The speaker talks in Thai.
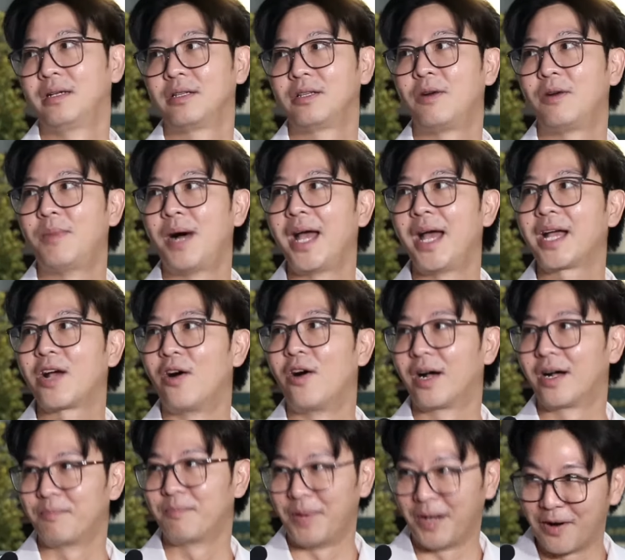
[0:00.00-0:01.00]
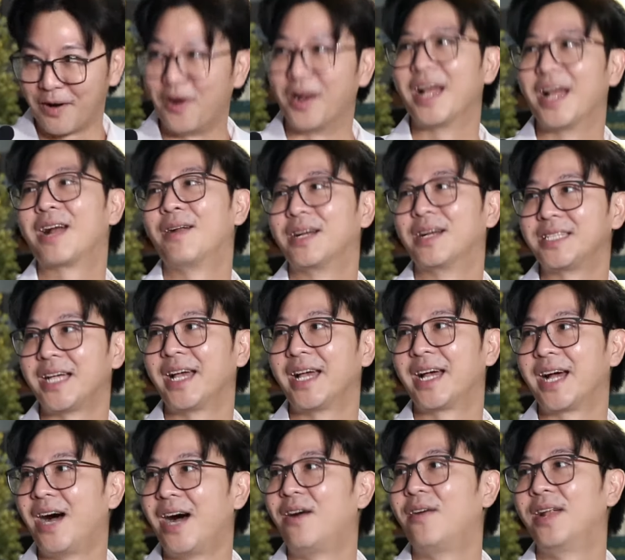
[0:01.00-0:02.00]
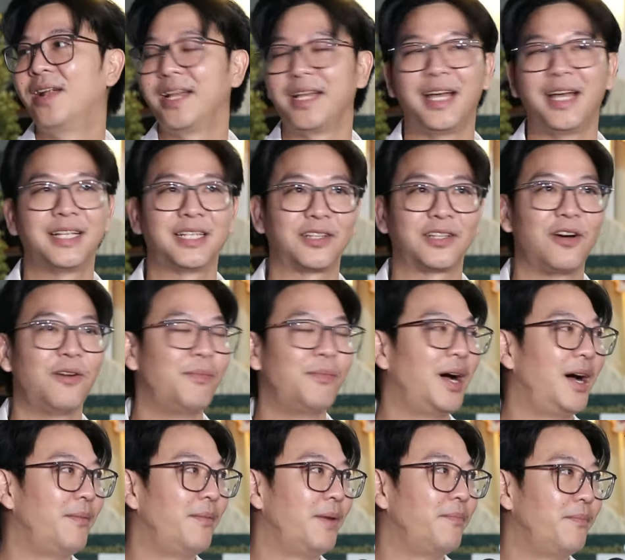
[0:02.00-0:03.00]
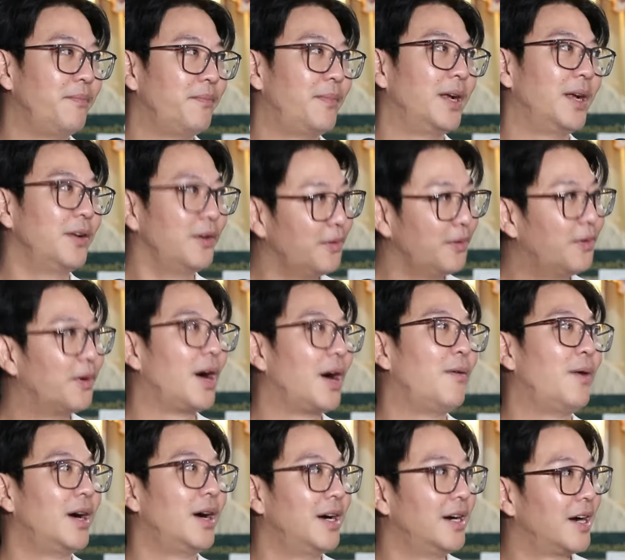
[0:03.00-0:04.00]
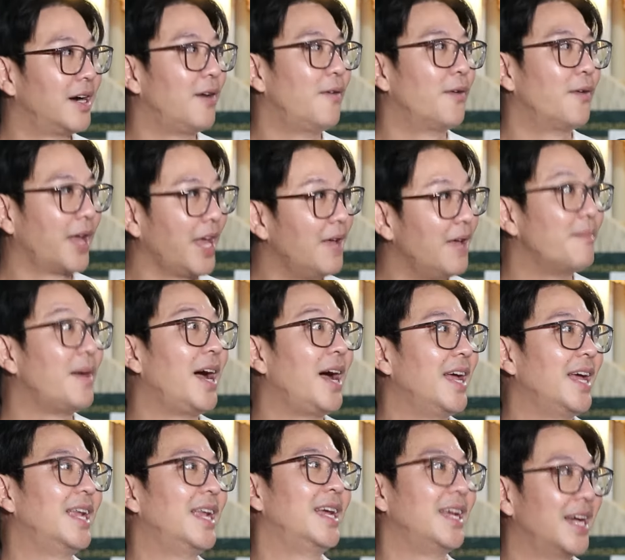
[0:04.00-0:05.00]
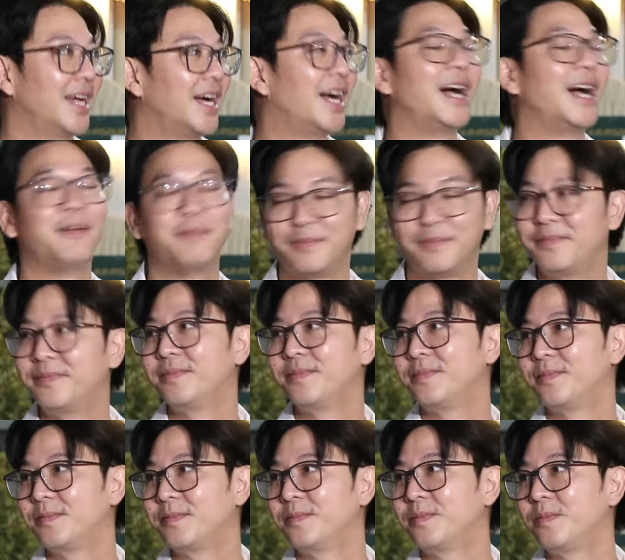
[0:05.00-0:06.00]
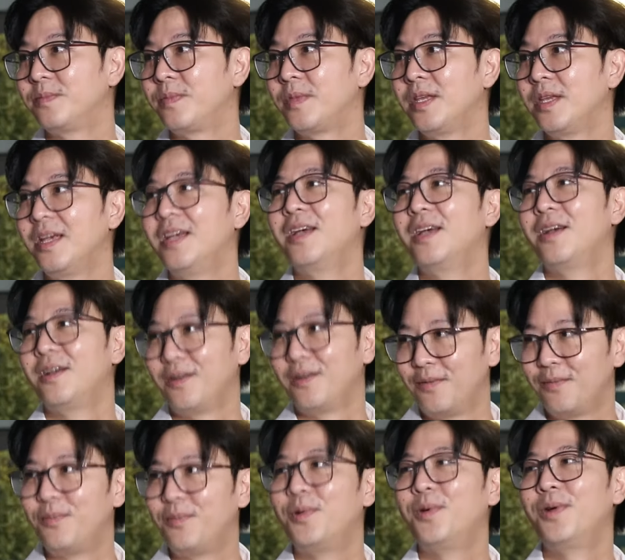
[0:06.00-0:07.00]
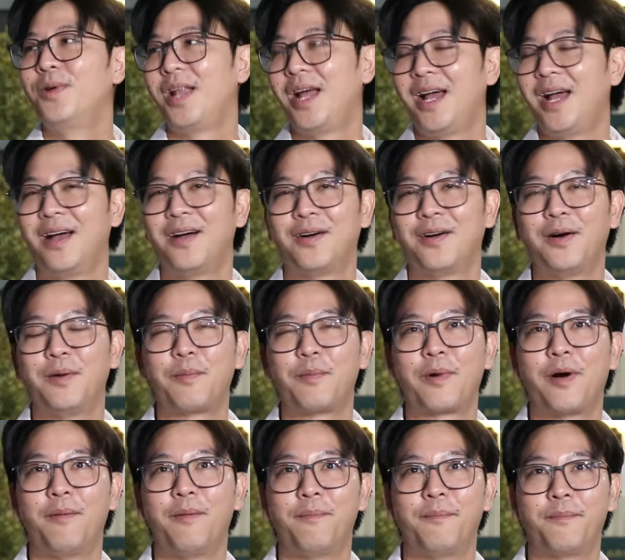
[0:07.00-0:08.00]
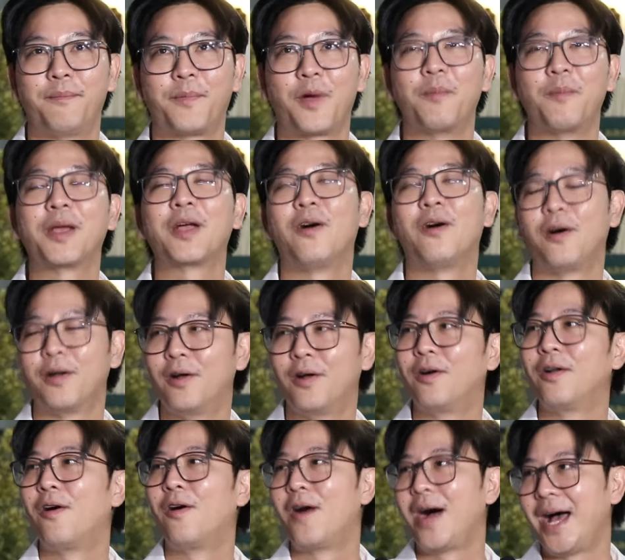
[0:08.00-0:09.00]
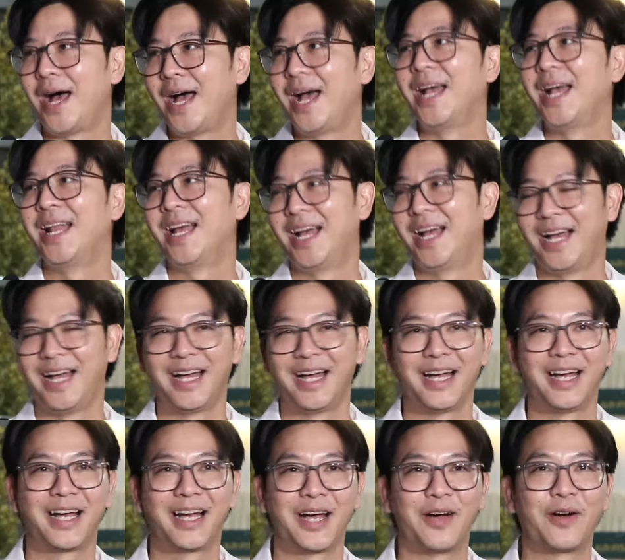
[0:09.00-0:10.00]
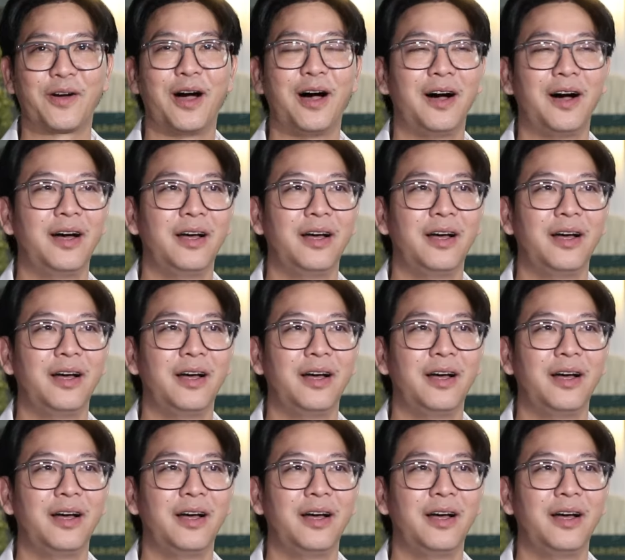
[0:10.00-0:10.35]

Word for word: ต้องมาให้กอดมากอดให้กำลังใจเขาอะไรเงี้ยจะต้องมาแบบมาดูเขาว่าเออเขาโอเคไหมอะไรเงี้ยเได้พูดคุยให้กำลังใจกับพี่เอกไงบ้างพูดแล้วก็ก็ไปกอดน้องก็ร้องไห้นะฮะเขาก็